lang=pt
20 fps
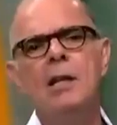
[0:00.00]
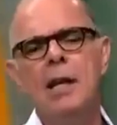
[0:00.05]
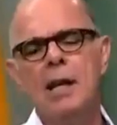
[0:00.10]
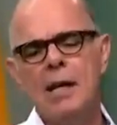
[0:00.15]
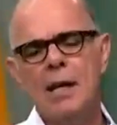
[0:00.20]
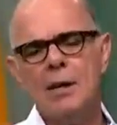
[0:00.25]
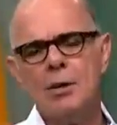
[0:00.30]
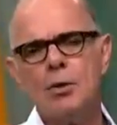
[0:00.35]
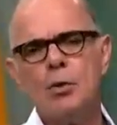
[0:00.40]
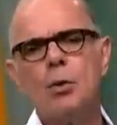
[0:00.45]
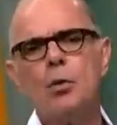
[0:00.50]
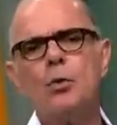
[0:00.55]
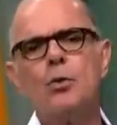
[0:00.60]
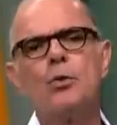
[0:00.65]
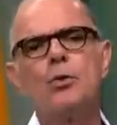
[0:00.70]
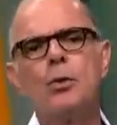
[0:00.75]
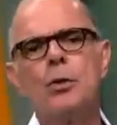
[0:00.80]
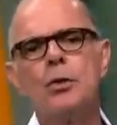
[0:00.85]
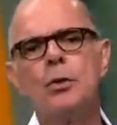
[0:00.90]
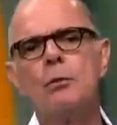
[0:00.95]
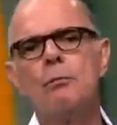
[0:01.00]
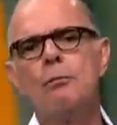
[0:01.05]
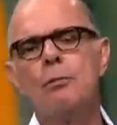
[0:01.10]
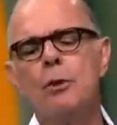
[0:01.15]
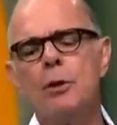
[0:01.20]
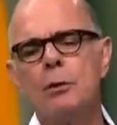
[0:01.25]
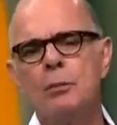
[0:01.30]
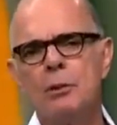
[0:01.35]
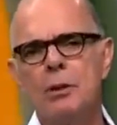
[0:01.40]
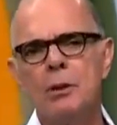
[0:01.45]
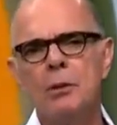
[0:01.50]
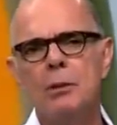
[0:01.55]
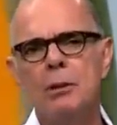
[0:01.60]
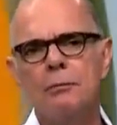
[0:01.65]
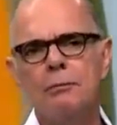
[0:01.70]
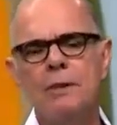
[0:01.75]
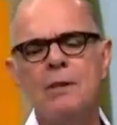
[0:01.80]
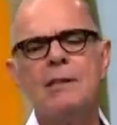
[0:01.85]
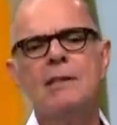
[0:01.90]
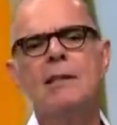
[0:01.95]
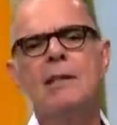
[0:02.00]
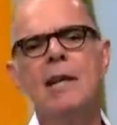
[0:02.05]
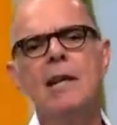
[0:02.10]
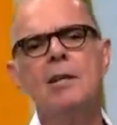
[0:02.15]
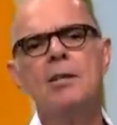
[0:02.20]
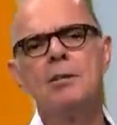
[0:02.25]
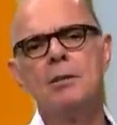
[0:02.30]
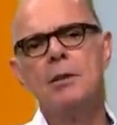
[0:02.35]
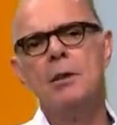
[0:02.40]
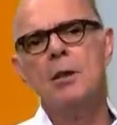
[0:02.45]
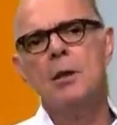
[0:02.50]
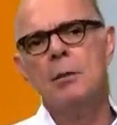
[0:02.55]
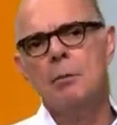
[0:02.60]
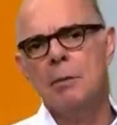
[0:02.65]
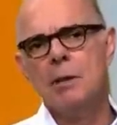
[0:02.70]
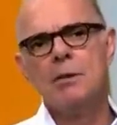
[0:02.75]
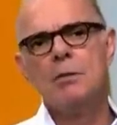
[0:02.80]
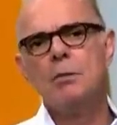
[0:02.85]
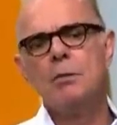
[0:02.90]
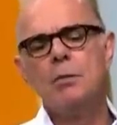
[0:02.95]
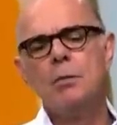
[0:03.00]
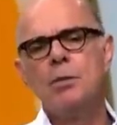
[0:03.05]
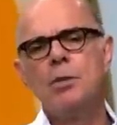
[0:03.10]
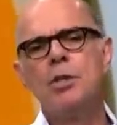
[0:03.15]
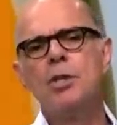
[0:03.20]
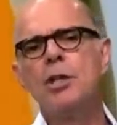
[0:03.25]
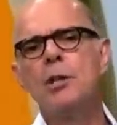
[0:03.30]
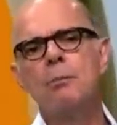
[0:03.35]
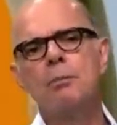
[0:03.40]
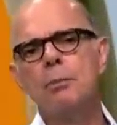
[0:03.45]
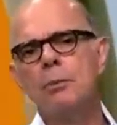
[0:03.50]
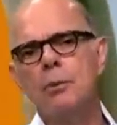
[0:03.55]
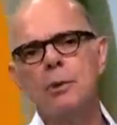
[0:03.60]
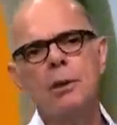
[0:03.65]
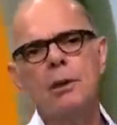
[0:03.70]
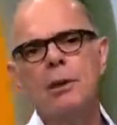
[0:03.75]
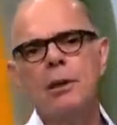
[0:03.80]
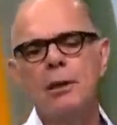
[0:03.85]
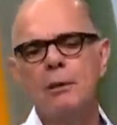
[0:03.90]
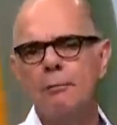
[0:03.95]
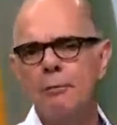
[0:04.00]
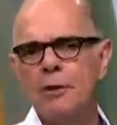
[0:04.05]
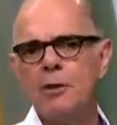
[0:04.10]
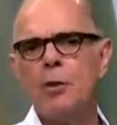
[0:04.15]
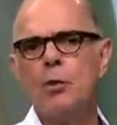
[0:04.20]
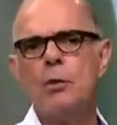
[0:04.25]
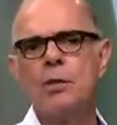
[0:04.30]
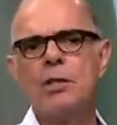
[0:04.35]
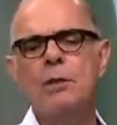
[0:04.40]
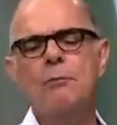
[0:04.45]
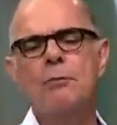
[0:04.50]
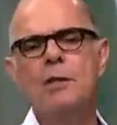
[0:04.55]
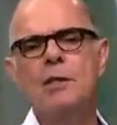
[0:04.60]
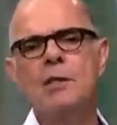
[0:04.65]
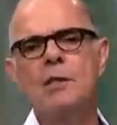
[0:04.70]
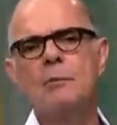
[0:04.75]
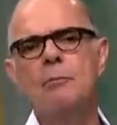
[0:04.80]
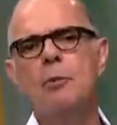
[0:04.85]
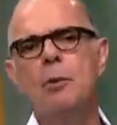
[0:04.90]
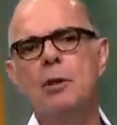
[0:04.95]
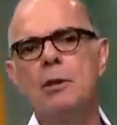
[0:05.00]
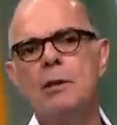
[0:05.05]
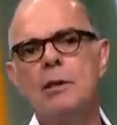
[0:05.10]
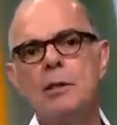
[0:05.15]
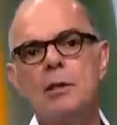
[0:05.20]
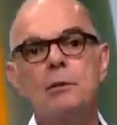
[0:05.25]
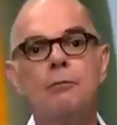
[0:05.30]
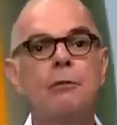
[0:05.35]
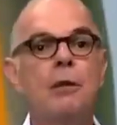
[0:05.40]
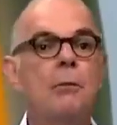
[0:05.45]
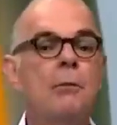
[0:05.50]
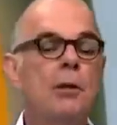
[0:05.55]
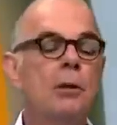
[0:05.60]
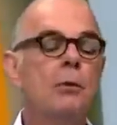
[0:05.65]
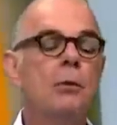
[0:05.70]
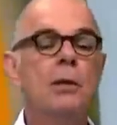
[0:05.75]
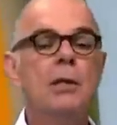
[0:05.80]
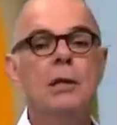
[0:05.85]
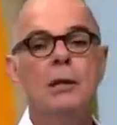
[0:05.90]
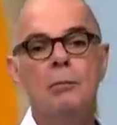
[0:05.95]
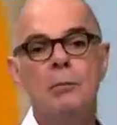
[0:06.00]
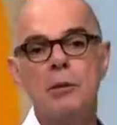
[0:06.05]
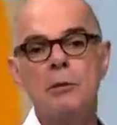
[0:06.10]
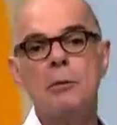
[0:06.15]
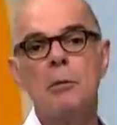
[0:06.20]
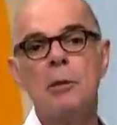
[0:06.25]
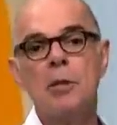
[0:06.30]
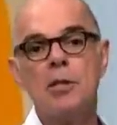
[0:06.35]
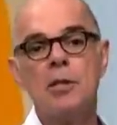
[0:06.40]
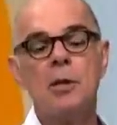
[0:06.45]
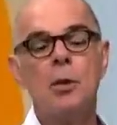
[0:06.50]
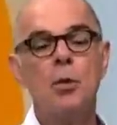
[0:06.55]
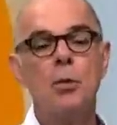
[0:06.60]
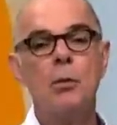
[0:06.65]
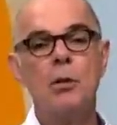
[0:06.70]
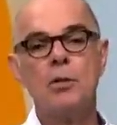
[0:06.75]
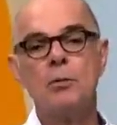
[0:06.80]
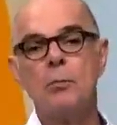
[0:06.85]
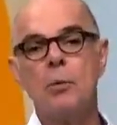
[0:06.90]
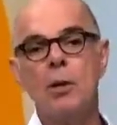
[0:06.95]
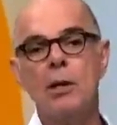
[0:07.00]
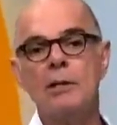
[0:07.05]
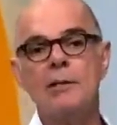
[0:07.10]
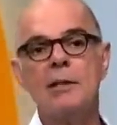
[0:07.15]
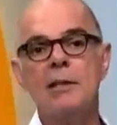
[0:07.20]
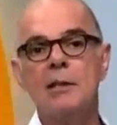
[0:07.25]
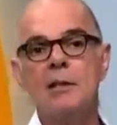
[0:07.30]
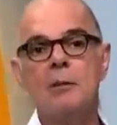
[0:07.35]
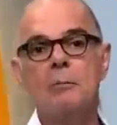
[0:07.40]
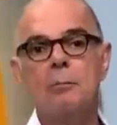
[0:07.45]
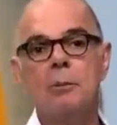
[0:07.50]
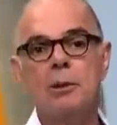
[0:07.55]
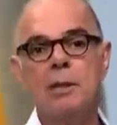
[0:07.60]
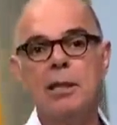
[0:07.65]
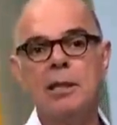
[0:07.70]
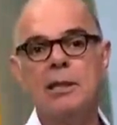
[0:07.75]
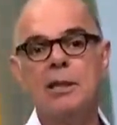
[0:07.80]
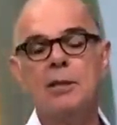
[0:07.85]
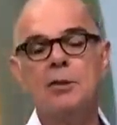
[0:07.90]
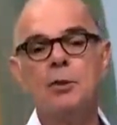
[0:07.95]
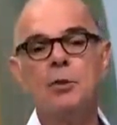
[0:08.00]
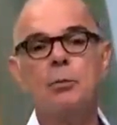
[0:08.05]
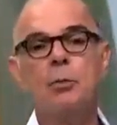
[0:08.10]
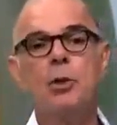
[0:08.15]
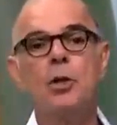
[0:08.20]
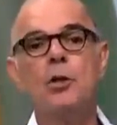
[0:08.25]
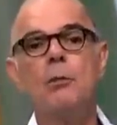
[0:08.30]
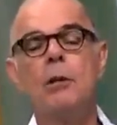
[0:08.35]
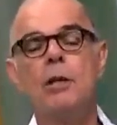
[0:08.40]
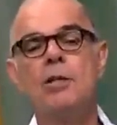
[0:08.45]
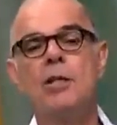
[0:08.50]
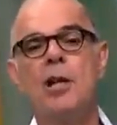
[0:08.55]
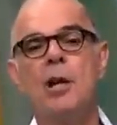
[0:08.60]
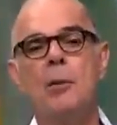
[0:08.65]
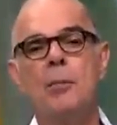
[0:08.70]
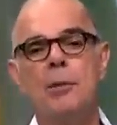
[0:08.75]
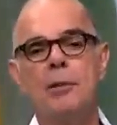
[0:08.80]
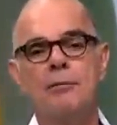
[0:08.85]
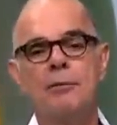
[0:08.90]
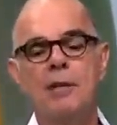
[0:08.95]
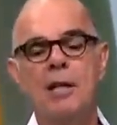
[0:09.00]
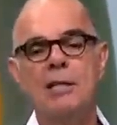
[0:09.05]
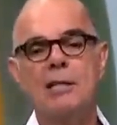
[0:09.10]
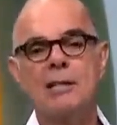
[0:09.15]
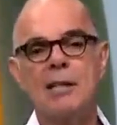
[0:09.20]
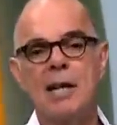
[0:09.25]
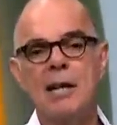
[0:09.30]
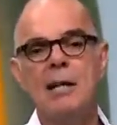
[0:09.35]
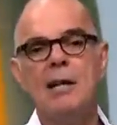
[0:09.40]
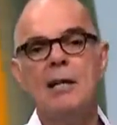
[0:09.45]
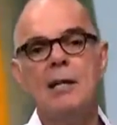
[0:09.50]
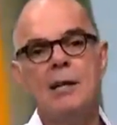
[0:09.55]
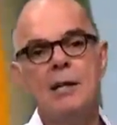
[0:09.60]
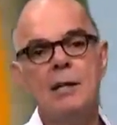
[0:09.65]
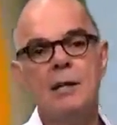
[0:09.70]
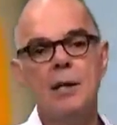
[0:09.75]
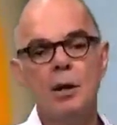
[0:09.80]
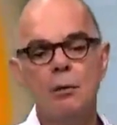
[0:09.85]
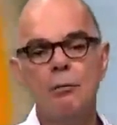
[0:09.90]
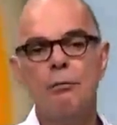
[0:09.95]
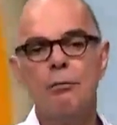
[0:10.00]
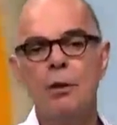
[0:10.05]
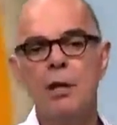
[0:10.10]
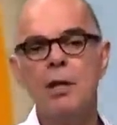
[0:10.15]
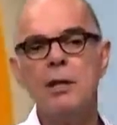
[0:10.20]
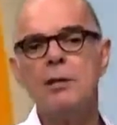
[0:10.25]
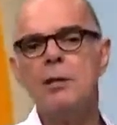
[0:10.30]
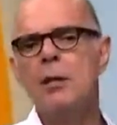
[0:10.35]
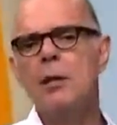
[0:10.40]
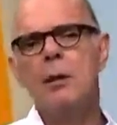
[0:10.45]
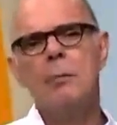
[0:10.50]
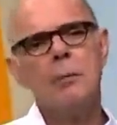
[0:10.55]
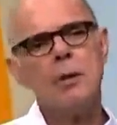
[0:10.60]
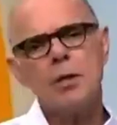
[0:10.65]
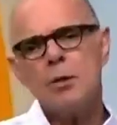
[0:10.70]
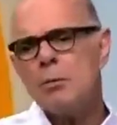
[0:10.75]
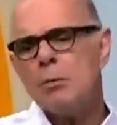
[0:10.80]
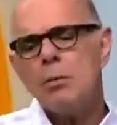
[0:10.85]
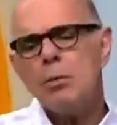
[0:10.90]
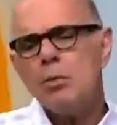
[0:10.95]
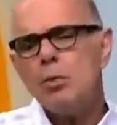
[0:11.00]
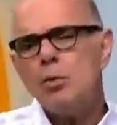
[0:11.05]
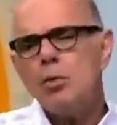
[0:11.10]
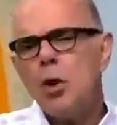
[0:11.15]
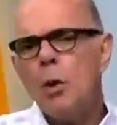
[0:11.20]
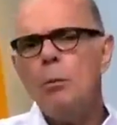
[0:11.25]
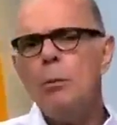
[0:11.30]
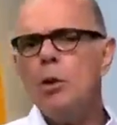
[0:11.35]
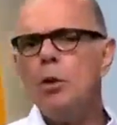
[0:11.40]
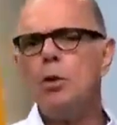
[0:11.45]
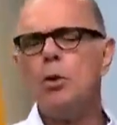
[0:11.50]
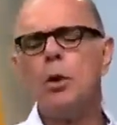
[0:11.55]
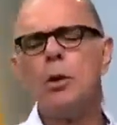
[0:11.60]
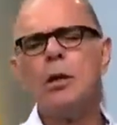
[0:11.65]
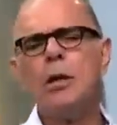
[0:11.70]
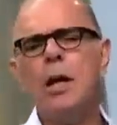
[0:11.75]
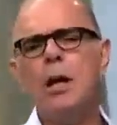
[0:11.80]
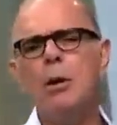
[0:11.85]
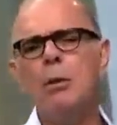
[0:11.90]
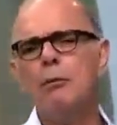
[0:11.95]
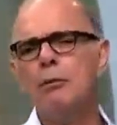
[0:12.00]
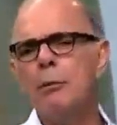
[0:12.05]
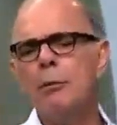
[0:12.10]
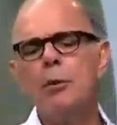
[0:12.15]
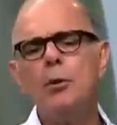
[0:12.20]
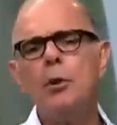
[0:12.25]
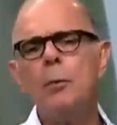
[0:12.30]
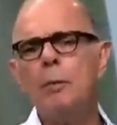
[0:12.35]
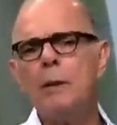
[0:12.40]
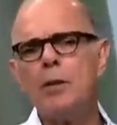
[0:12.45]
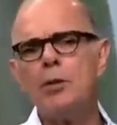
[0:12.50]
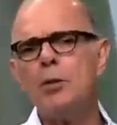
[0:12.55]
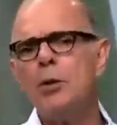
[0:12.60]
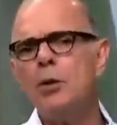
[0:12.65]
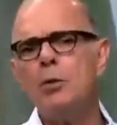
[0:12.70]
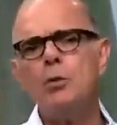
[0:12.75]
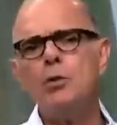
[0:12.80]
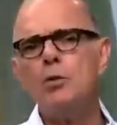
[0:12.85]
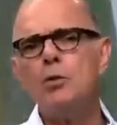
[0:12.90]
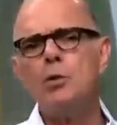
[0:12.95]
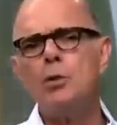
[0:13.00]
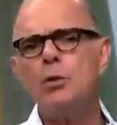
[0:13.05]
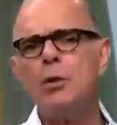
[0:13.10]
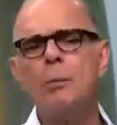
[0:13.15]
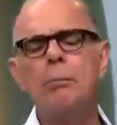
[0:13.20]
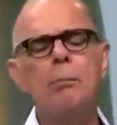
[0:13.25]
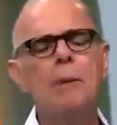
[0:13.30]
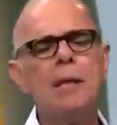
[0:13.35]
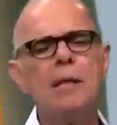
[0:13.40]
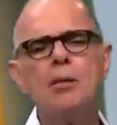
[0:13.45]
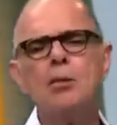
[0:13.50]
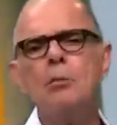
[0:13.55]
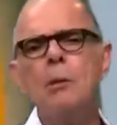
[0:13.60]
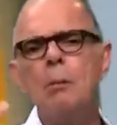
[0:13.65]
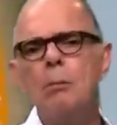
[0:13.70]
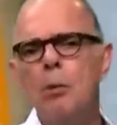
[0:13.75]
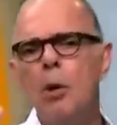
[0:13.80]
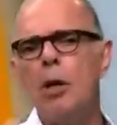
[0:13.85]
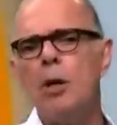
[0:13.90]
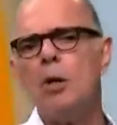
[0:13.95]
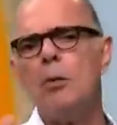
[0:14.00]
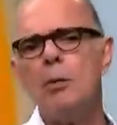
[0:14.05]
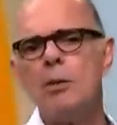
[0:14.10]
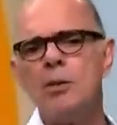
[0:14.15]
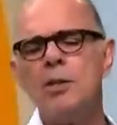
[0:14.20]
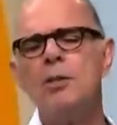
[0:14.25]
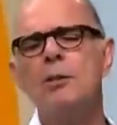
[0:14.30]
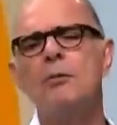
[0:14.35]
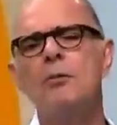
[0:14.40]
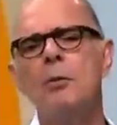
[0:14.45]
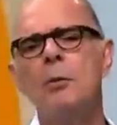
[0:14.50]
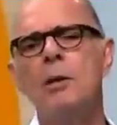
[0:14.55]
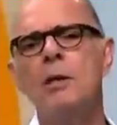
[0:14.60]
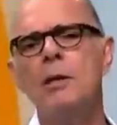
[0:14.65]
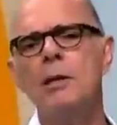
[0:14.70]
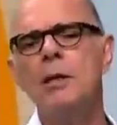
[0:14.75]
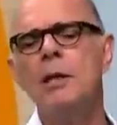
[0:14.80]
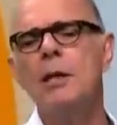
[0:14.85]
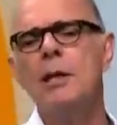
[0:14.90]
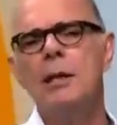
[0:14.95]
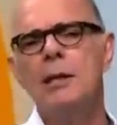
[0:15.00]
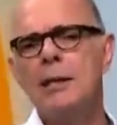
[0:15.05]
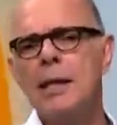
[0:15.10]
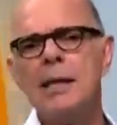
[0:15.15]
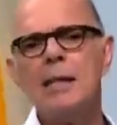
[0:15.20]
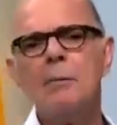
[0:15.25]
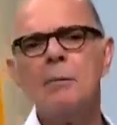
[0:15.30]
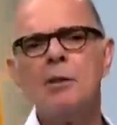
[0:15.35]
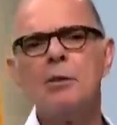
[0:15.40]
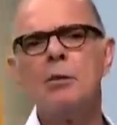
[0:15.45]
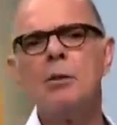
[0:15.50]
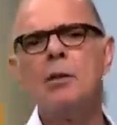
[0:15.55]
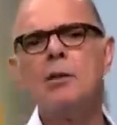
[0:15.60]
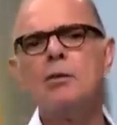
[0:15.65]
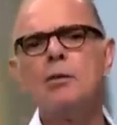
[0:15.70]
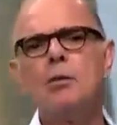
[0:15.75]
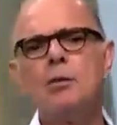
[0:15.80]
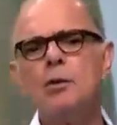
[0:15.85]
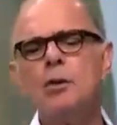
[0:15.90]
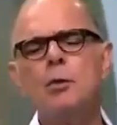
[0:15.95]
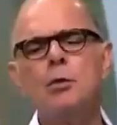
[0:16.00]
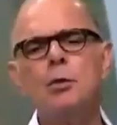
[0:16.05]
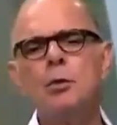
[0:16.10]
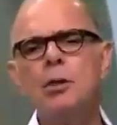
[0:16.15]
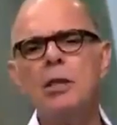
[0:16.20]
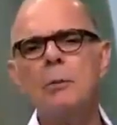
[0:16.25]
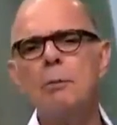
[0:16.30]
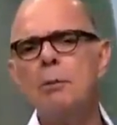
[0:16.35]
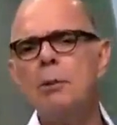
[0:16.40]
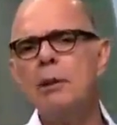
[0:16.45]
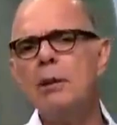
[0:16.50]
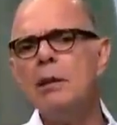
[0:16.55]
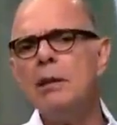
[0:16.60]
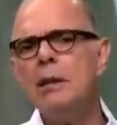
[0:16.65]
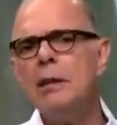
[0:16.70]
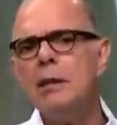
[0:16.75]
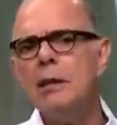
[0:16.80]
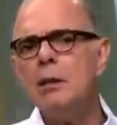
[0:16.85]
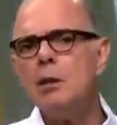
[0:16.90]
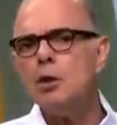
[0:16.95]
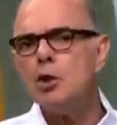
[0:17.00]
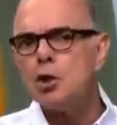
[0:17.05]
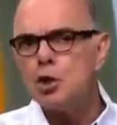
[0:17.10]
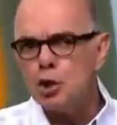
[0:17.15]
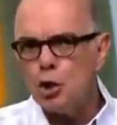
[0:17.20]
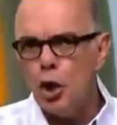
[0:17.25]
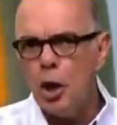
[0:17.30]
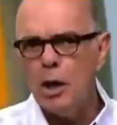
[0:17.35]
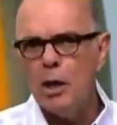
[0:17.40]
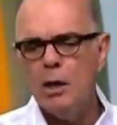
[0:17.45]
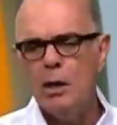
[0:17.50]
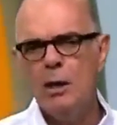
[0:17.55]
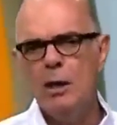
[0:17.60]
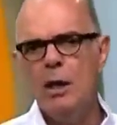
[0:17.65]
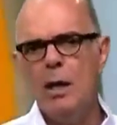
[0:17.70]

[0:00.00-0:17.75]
As conclusões não foram tão eficientes, mas o, o Tiepo eh, fez algumas defesas importantes. O Flamengo, principalmente em algumas bolas ali que poderia ter tido um pouquinho mais de calma para finalizar, não fez. Mas domínio total. O Flamengo não passou nenhum susto, apenas uma bola, como a gente viu ali, nada mais do que isso no segundo tempo e, e, e só.